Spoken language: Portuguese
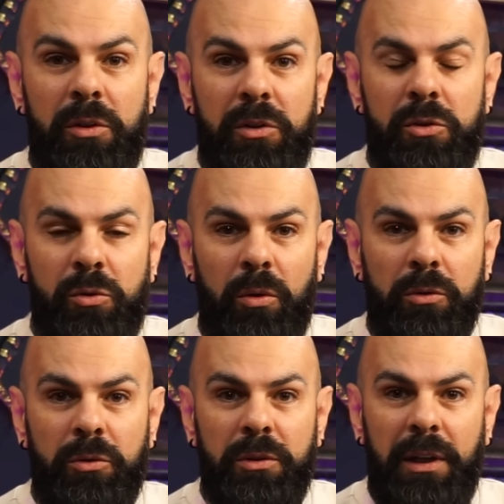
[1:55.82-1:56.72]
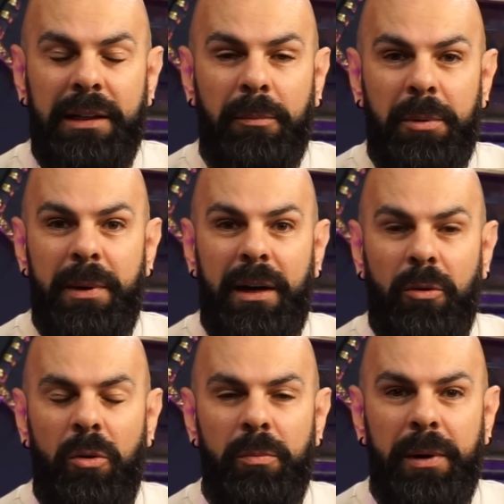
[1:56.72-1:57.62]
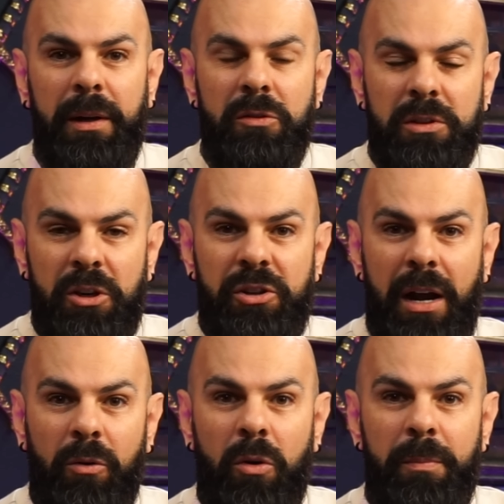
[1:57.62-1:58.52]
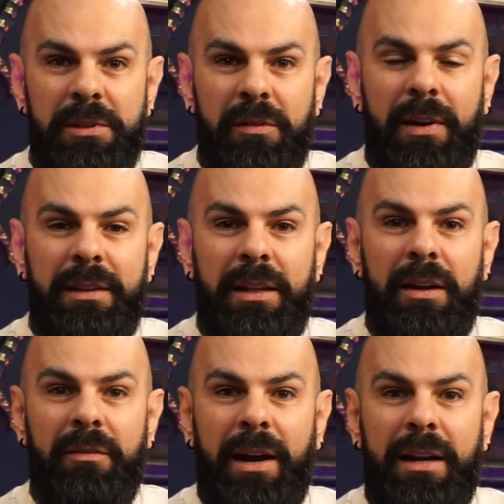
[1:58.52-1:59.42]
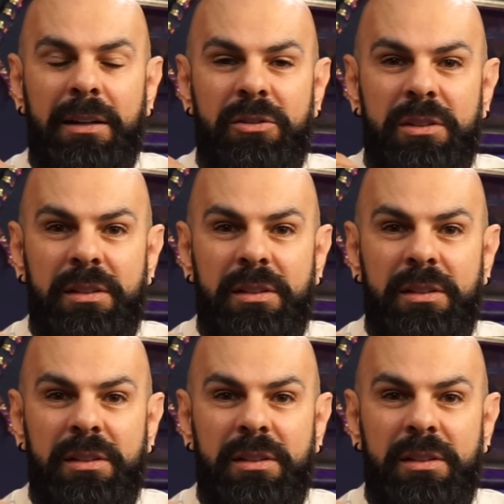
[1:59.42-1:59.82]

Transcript: de desconto, tá? Na primeira compra. Se você já compra, você vai ter, vai garantir